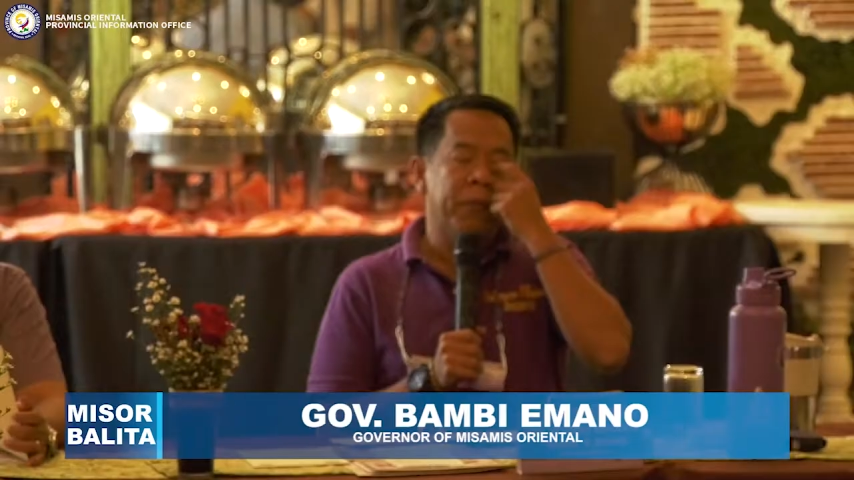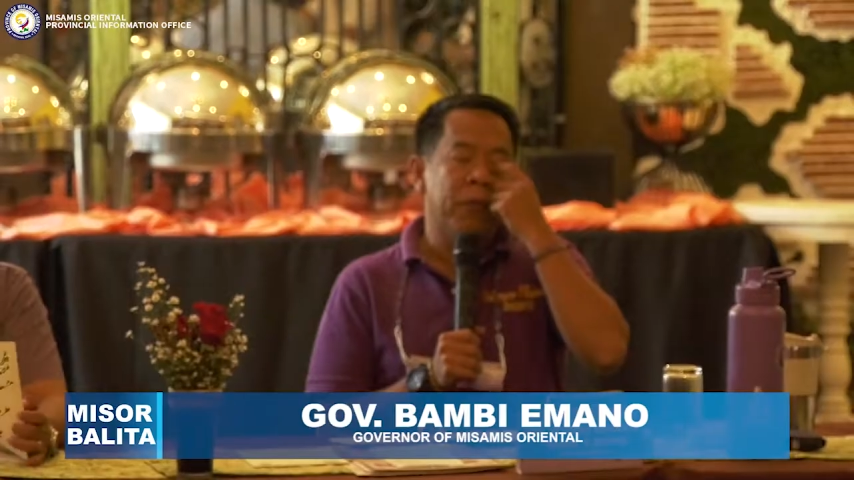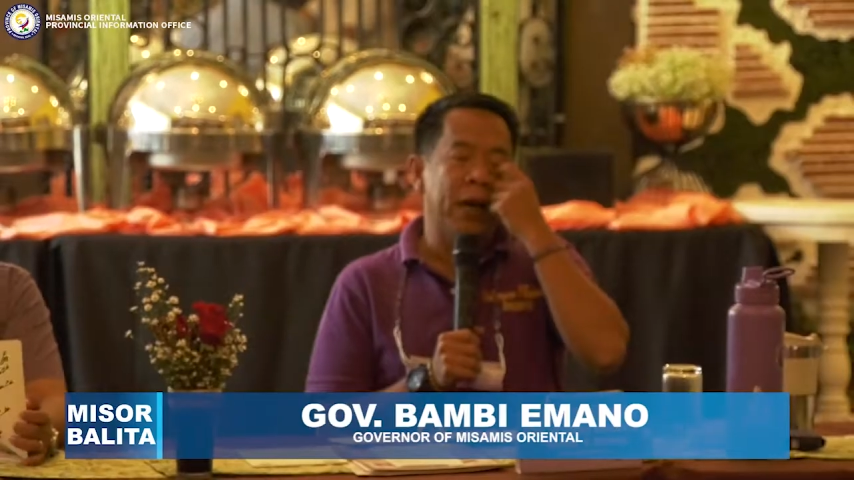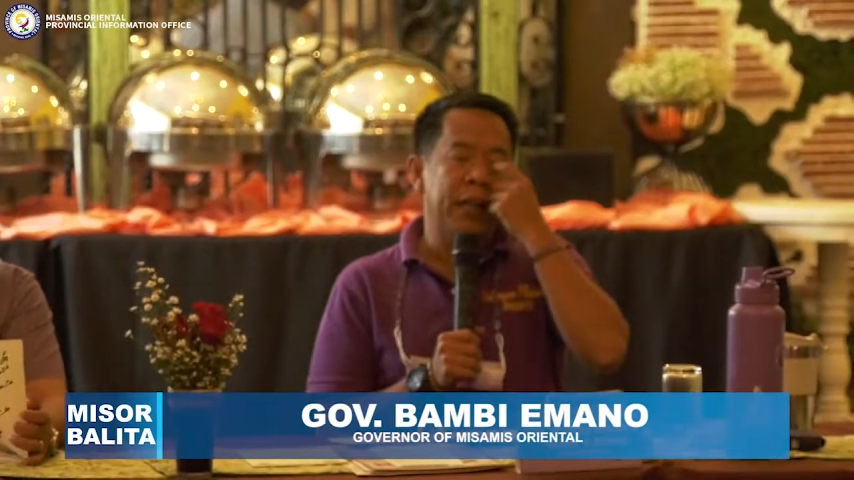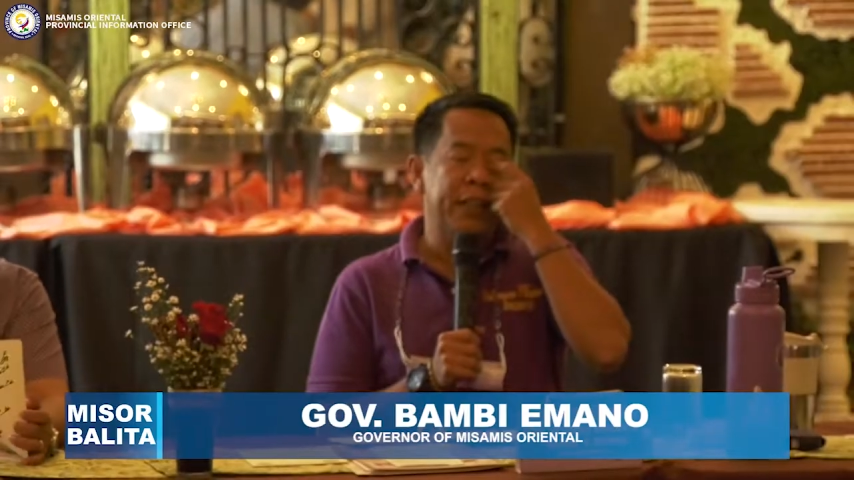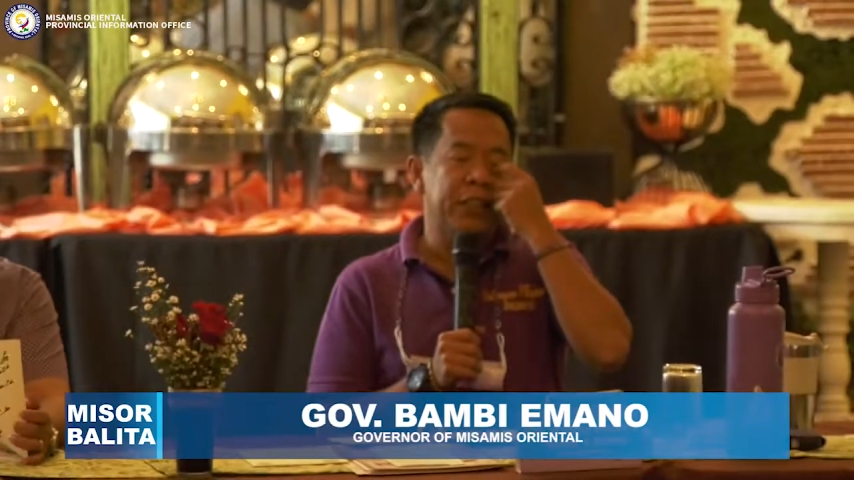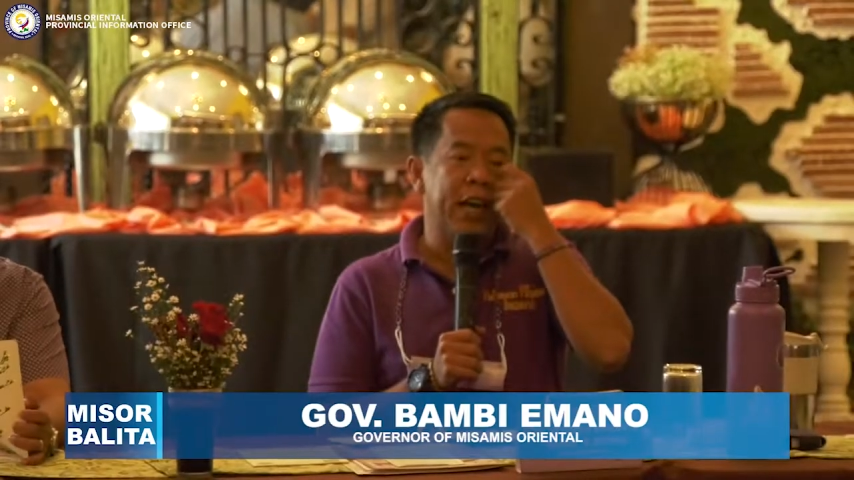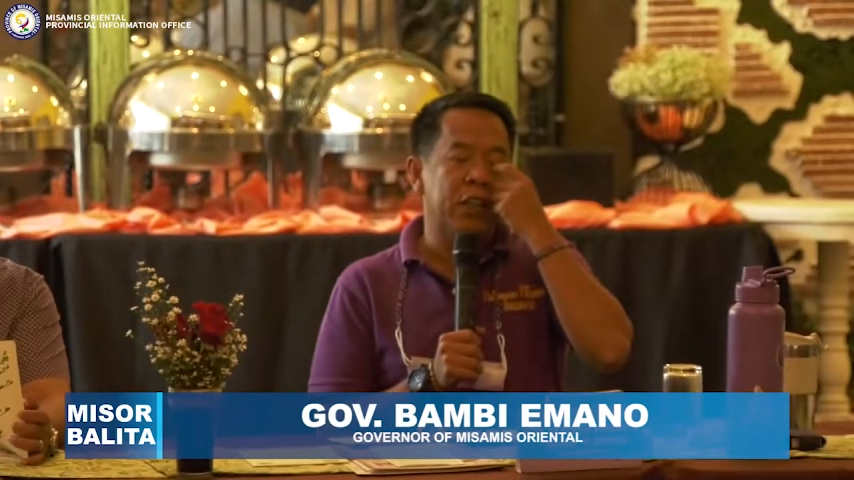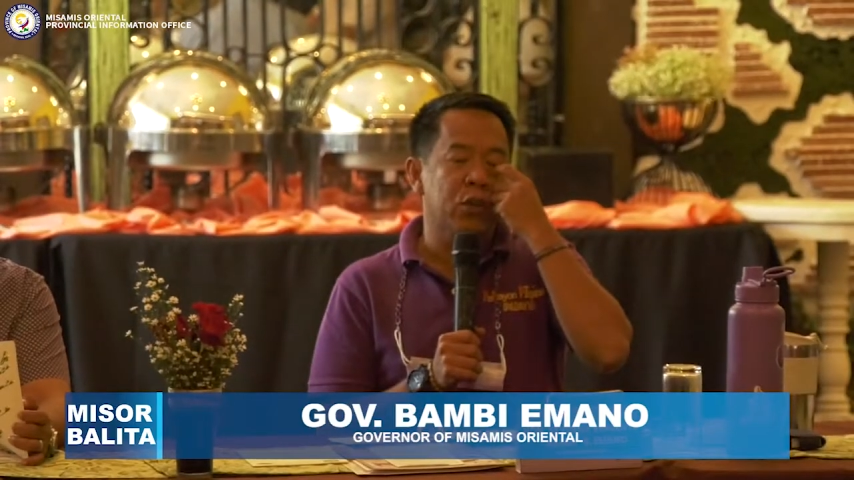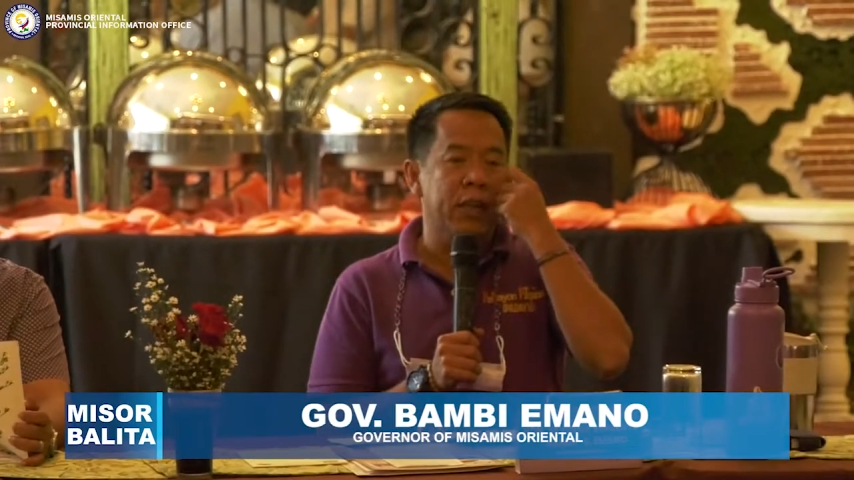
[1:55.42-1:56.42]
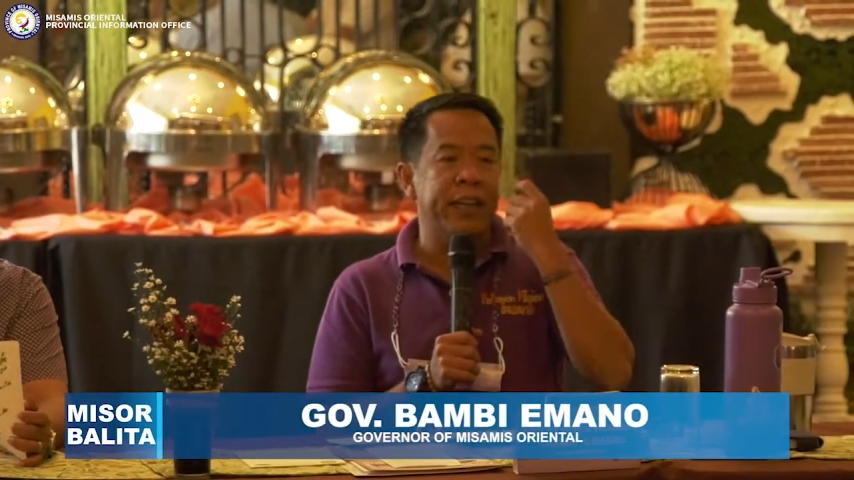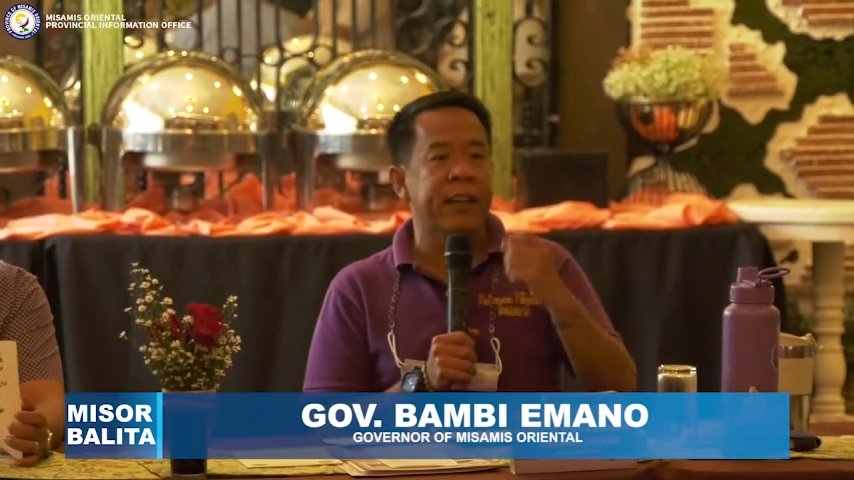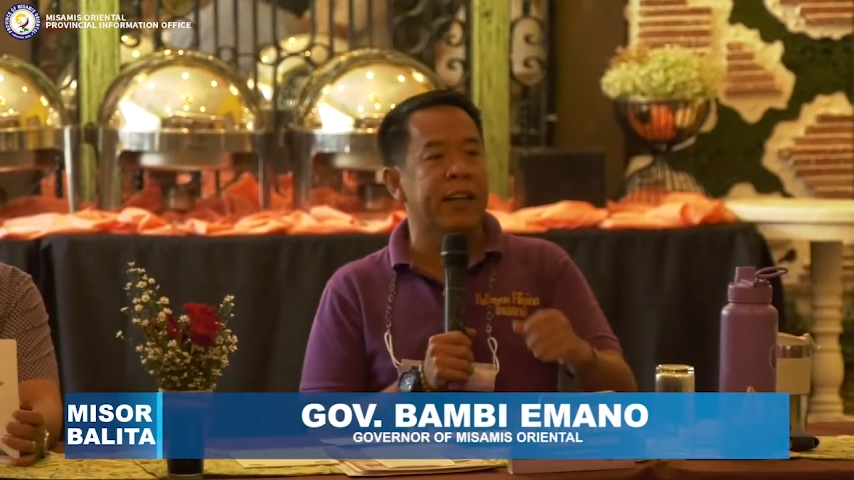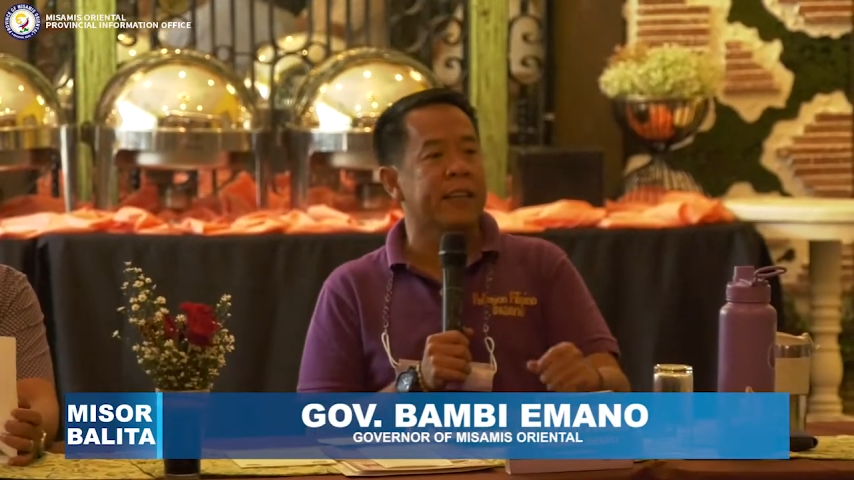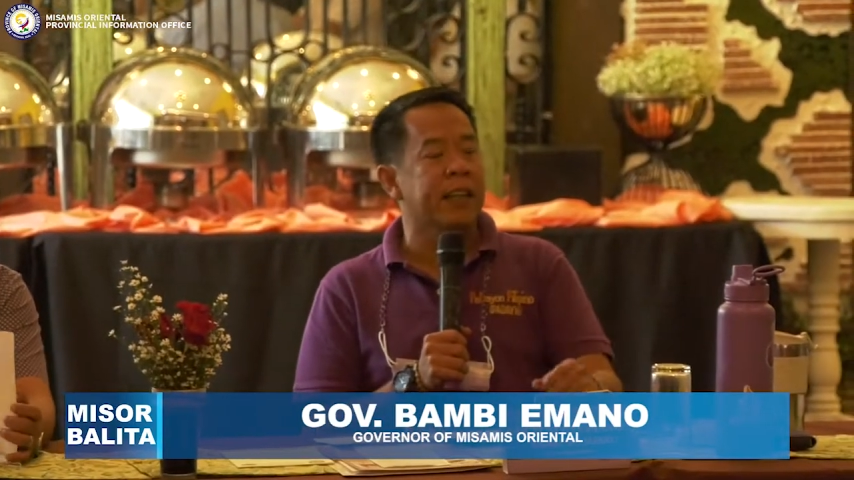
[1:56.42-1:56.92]
Well, it's actually
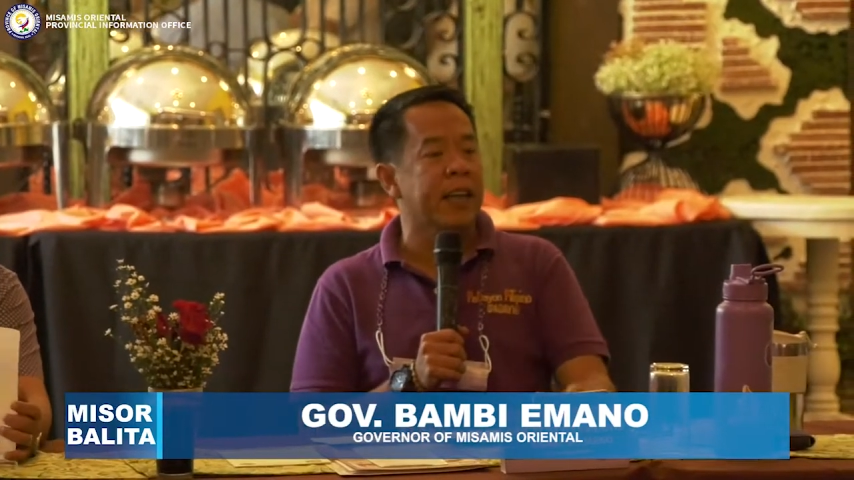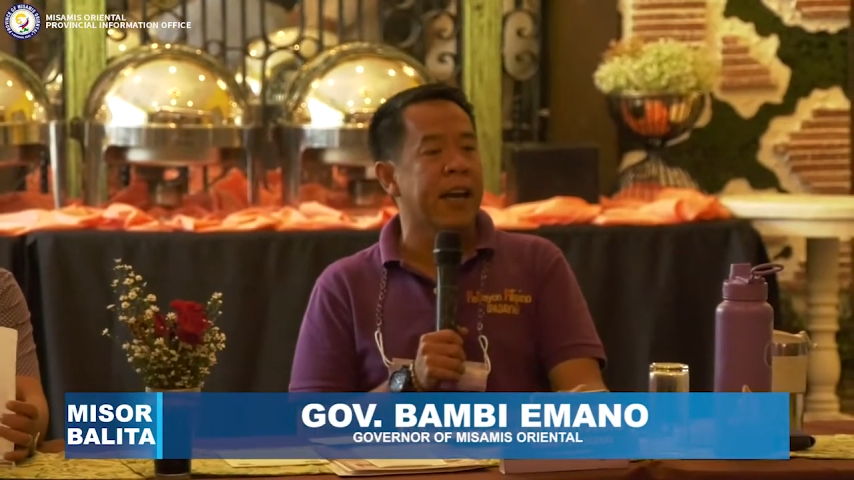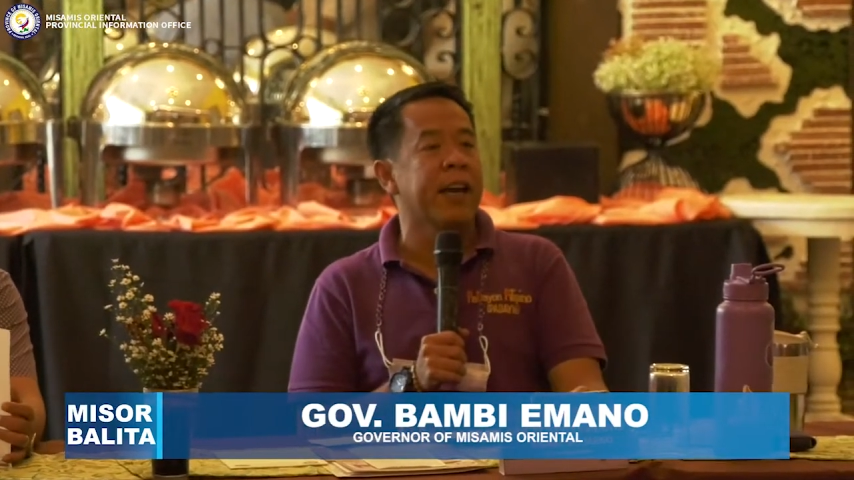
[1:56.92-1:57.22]
not the